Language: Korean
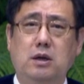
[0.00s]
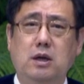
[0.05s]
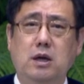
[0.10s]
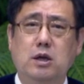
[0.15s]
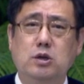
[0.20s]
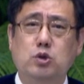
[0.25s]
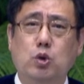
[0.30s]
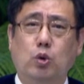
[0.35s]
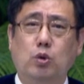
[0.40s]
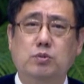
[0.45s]

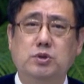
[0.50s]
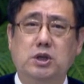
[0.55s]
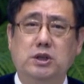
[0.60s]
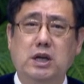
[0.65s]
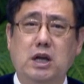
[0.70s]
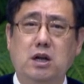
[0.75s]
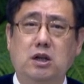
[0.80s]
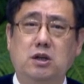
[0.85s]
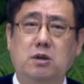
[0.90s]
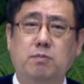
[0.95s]
조금 전에
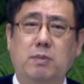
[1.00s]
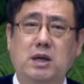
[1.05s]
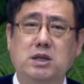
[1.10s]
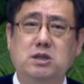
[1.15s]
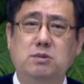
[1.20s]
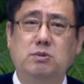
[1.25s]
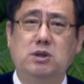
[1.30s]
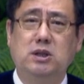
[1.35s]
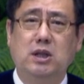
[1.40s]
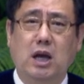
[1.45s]
읽은
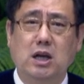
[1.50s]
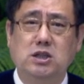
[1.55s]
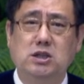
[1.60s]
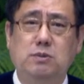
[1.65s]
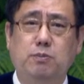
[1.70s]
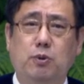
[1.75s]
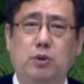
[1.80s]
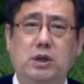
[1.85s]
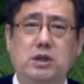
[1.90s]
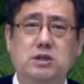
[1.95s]
말씀을 다시
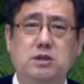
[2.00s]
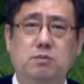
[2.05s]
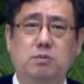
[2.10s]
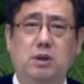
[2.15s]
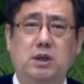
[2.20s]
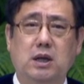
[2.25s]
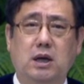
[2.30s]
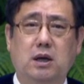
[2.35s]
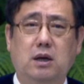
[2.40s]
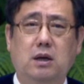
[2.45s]

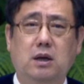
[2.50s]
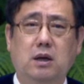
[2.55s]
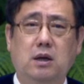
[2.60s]
보겠습니다.